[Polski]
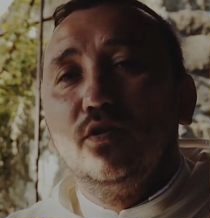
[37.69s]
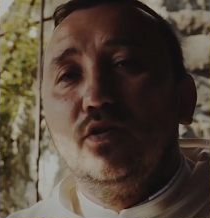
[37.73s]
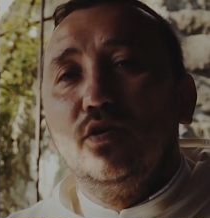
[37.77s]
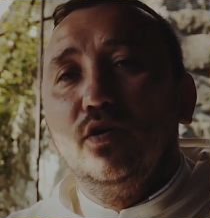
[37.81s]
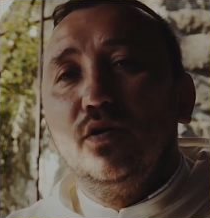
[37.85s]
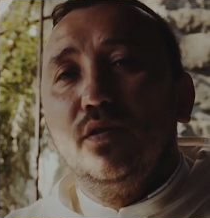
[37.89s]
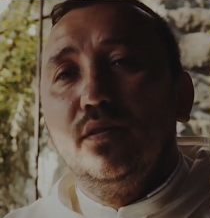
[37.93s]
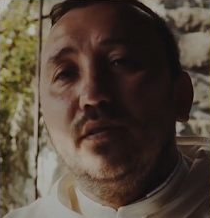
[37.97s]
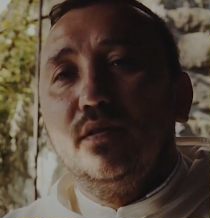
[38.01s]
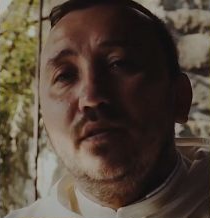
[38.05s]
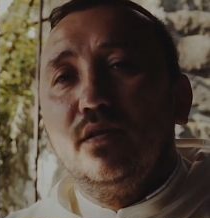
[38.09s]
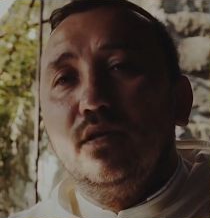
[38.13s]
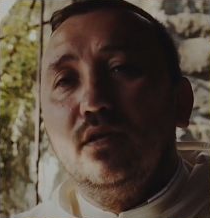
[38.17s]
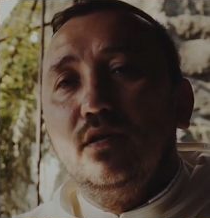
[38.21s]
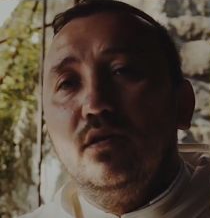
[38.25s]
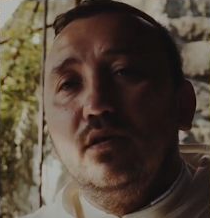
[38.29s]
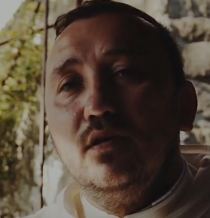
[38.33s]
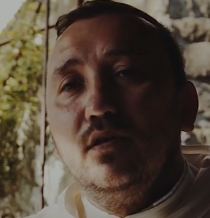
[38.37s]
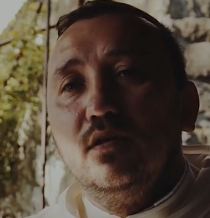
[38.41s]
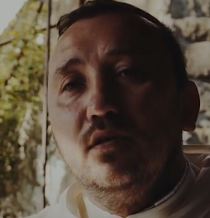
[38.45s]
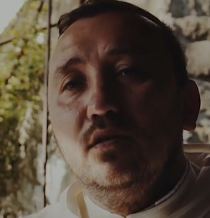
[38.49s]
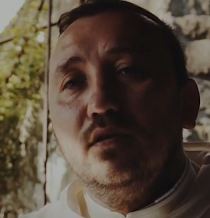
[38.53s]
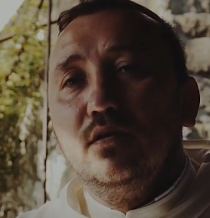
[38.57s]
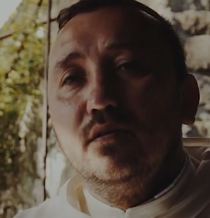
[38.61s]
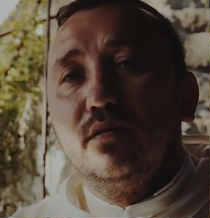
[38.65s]
To jest
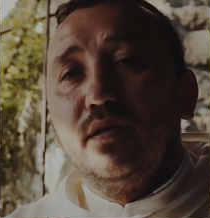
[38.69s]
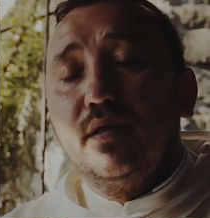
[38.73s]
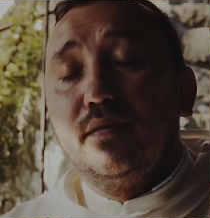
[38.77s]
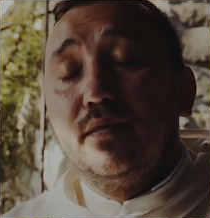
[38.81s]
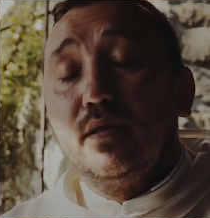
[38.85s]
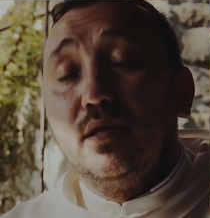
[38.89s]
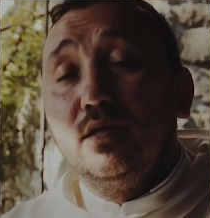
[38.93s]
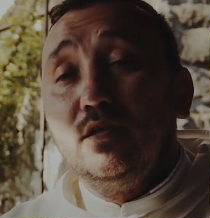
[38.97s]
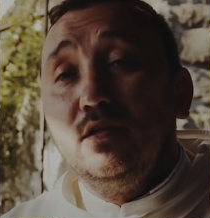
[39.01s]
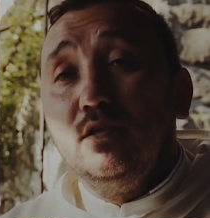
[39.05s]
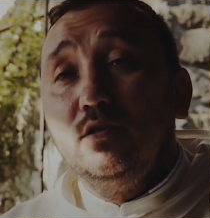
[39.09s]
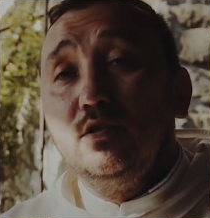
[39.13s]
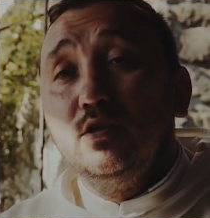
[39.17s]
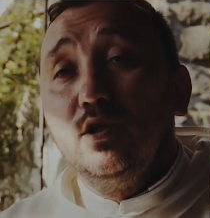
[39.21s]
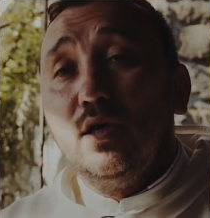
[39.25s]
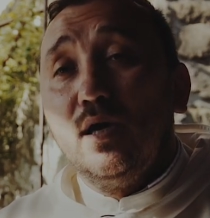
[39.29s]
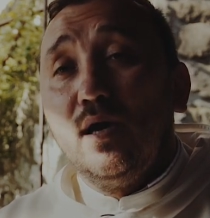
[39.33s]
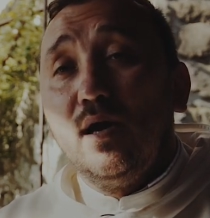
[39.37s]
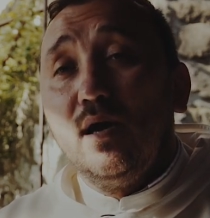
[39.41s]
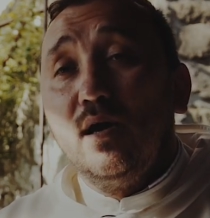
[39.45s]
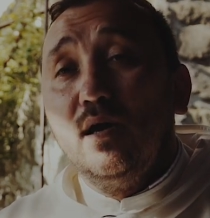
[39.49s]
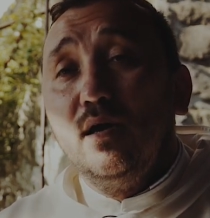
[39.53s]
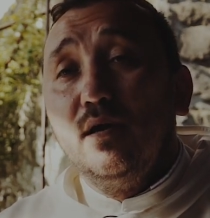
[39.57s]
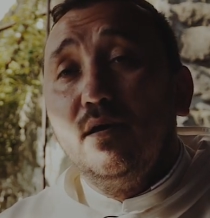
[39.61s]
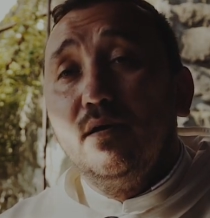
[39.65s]
y,
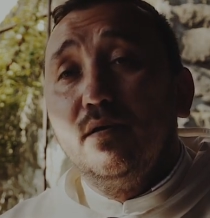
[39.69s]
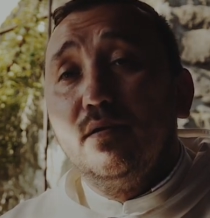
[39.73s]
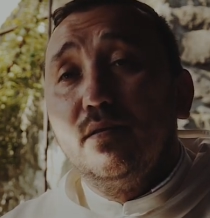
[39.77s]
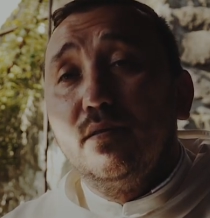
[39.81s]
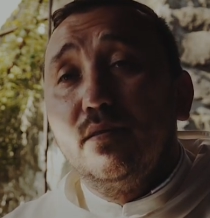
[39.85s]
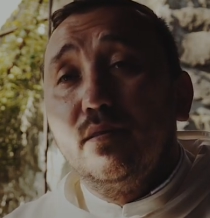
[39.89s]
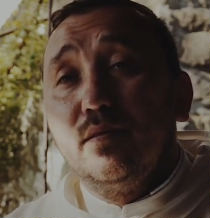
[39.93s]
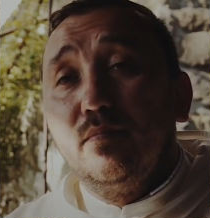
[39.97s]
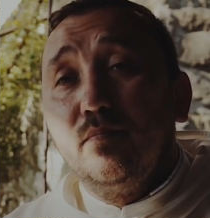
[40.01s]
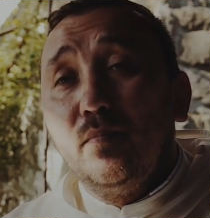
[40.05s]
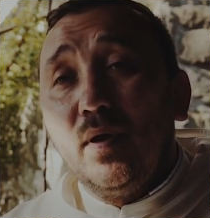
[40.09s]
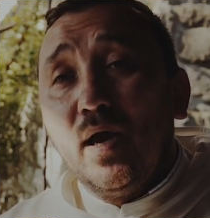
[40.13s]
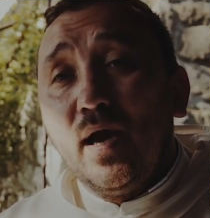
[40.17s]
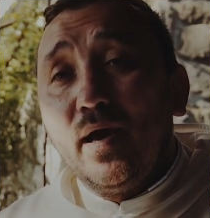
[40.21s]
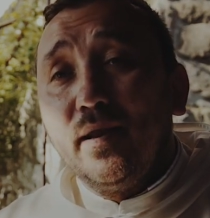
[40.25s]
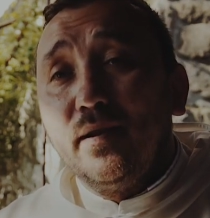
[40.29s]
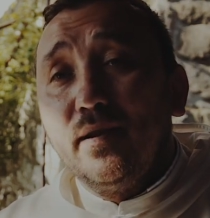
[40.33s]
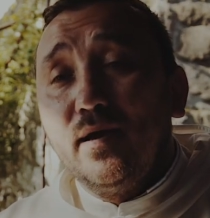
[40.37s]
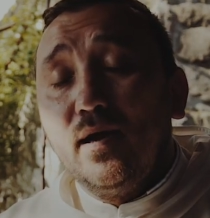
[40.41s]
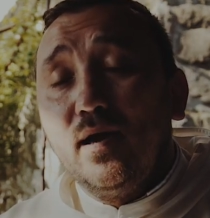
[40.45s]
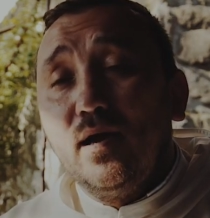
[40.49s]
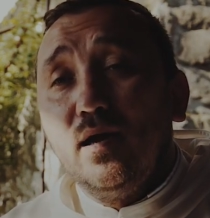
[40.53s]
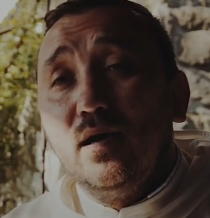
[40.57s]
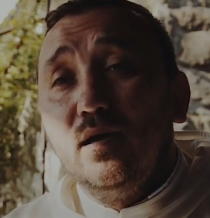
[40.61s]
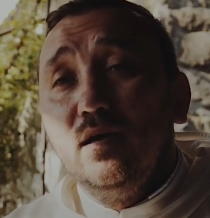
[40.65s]
zasadnicza
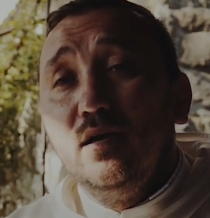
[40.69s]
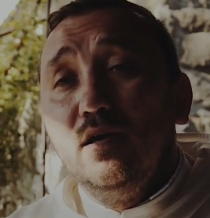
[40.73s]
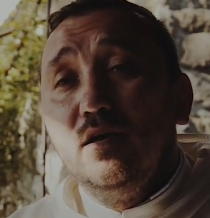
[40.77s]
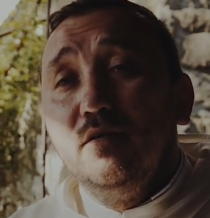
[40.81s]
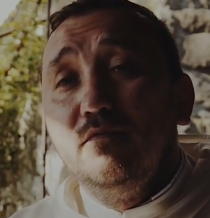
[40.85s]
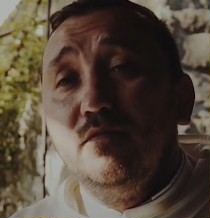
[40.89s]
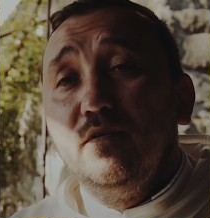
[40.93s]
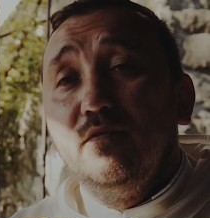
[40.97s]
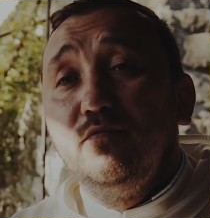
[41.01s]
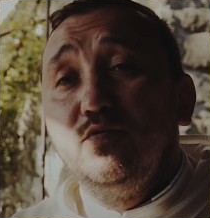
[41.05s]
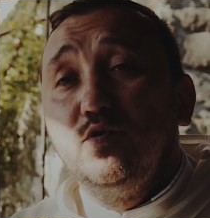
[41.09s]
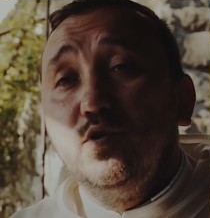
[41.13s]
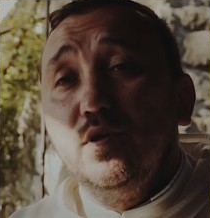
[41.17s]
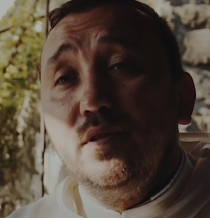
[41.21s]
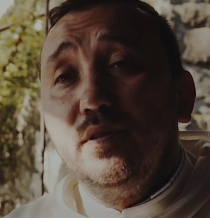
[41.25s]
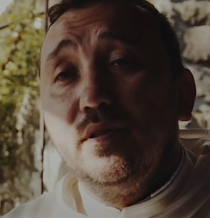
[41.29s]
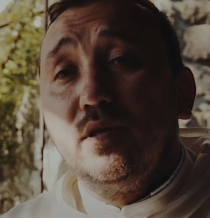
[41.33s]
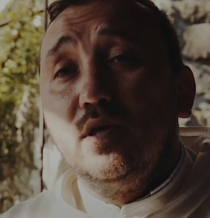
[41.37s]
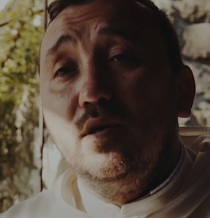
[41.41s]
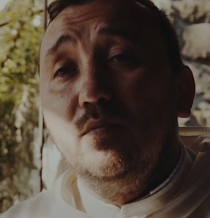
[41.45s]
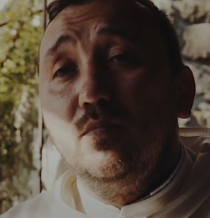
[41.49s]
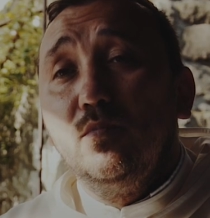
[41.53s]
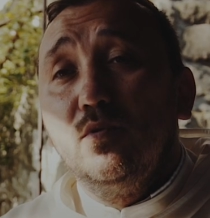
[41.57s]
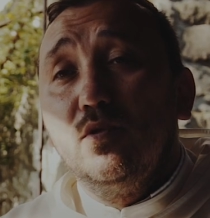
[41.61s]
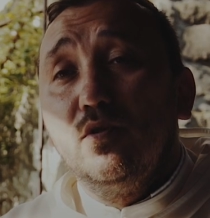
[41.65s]
zmiana we
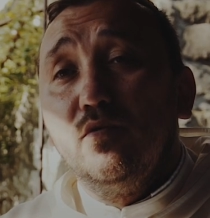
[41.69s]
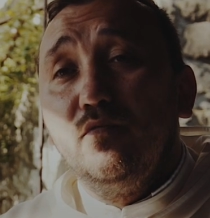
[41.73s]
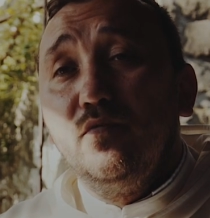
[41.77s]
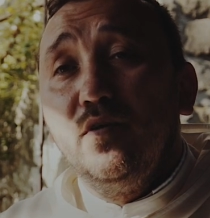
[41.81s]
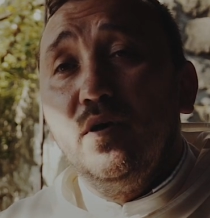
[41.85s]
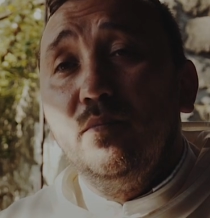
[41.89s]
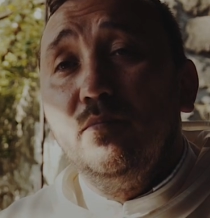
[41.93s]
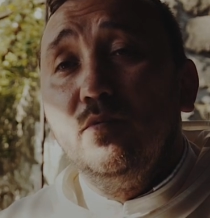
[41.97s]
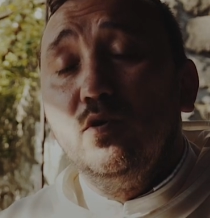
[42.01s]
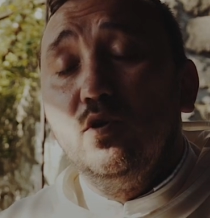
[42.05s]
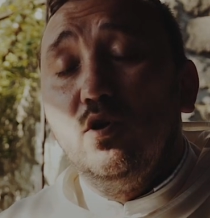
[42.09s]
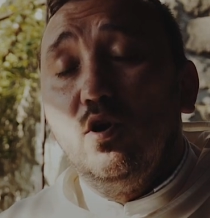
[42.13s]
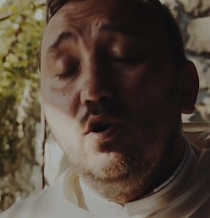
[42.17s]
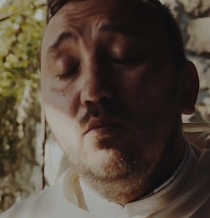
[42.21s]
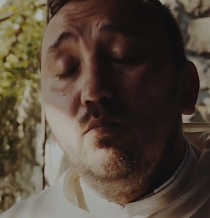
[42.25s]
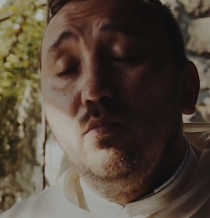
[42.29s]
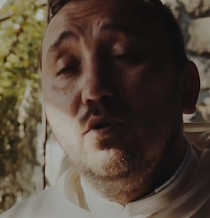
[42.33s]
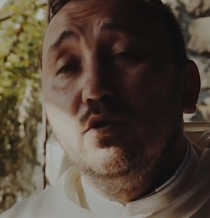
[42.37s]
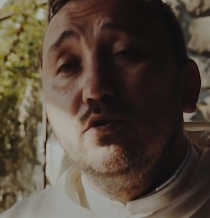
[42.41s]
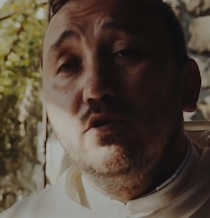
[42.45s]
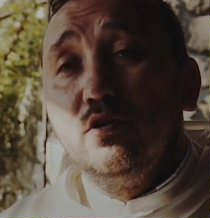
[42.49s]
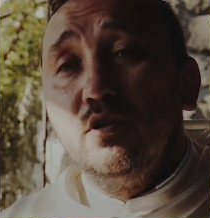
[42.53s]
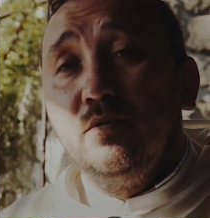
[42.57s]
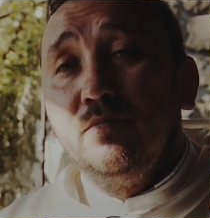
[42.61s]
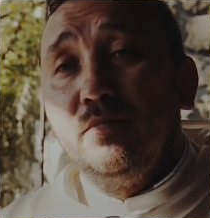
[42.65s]
wszystkim, co wiemy o
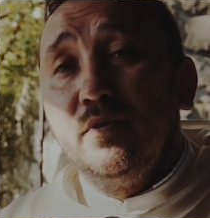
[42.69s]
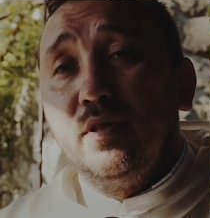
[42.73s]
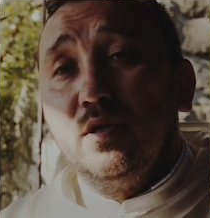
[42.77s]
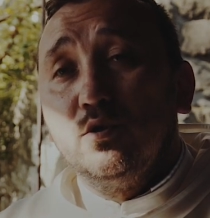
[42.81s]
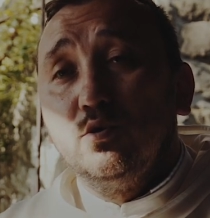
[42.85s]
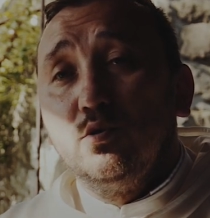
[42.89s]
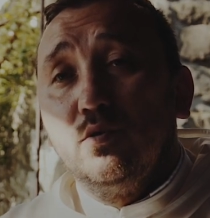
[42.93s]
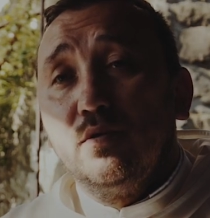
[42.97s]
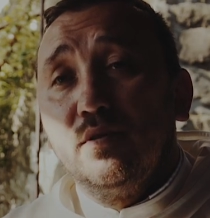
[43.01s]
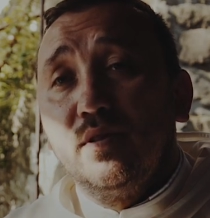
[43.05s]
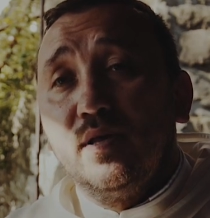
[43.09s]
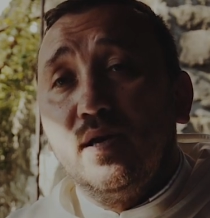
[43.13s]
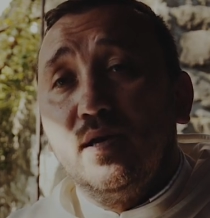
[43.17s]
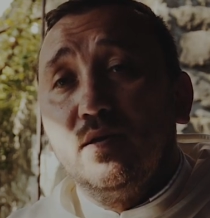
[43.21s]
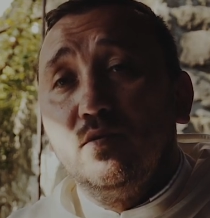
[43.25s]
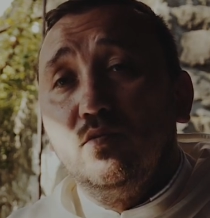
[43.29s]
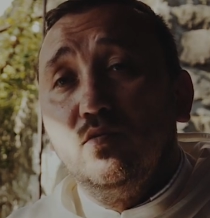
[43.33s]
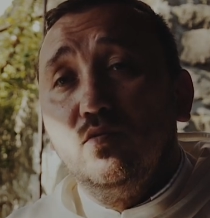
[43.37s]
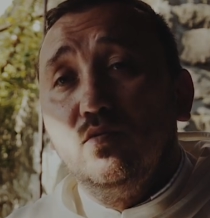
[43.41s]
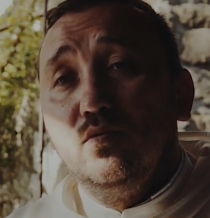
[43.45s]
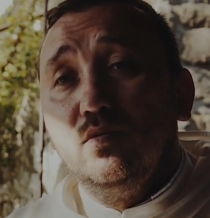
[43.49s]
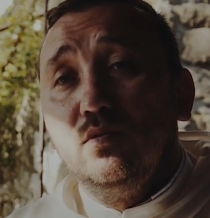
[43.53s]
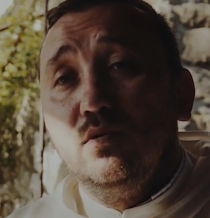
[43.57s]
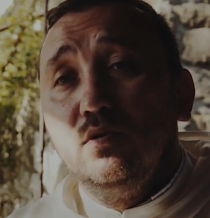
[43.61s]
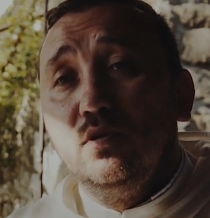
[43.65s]
mądrym
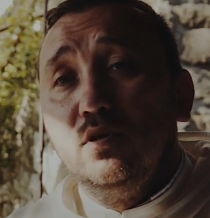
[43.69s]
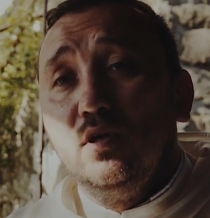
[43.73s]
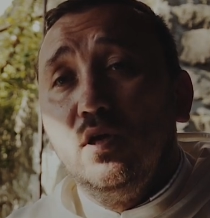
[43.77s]
zarządzaniu.